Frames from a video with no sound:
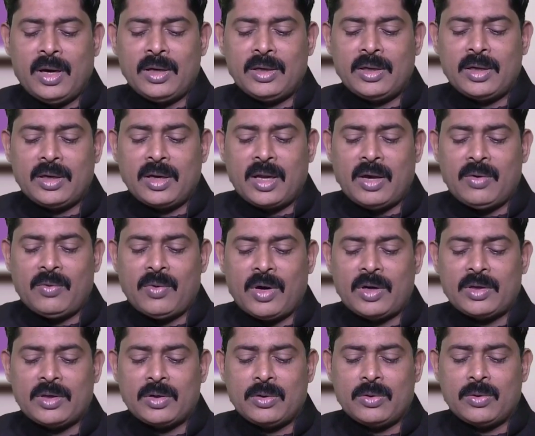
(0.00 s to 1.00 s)
ఆయన నా
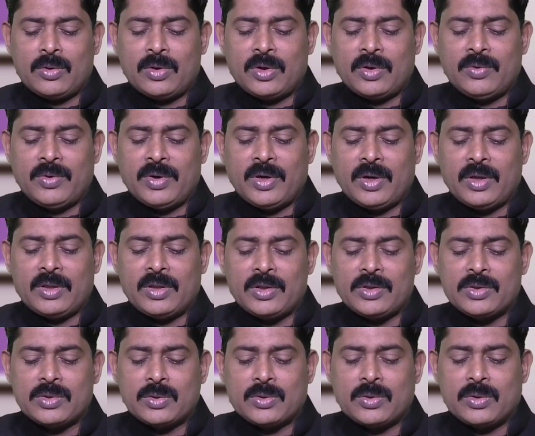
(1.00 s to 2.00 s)
వాటిలోనివే
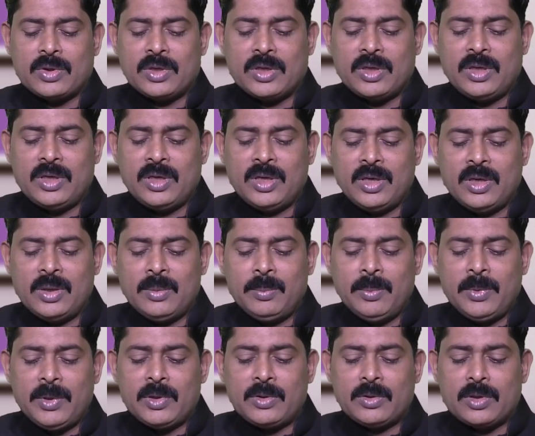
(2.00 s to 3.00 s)
తీసుకొని
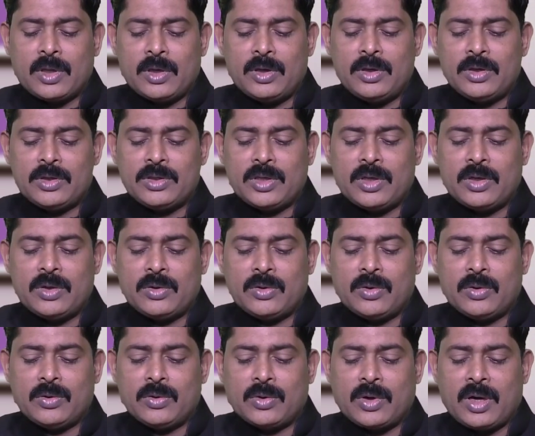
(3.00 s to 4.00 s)
మీకు
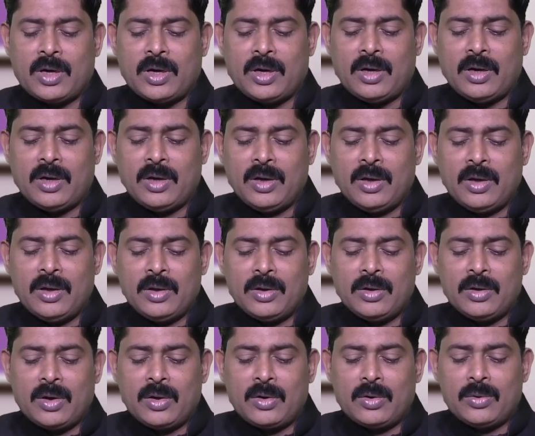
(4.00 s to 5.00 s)
తెలియజేయును గనుక
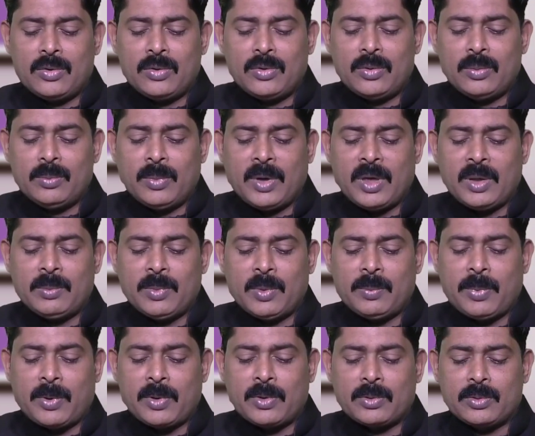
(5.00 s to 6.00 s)
నన్ను
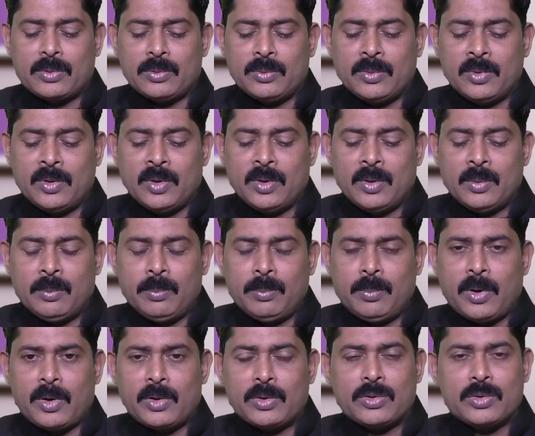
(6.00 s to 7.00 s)
మహిమపరు
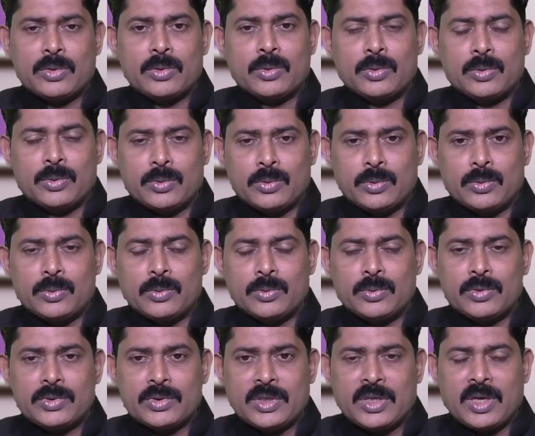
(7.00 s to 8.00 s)
పరుచును
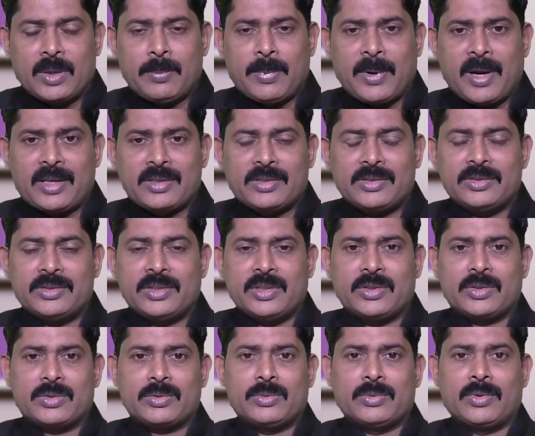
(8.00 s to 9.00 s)
చిన్న ప్రార్థన
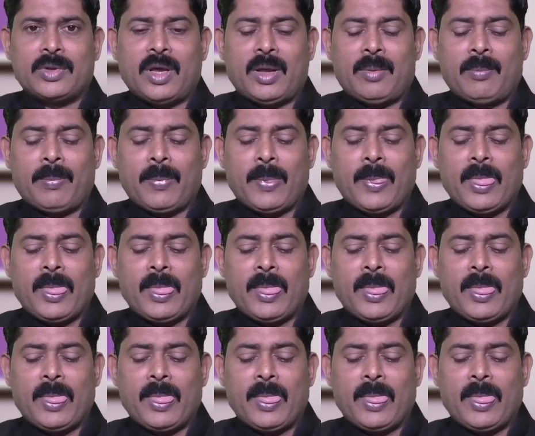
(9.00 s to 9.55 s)
చేసుకుందాం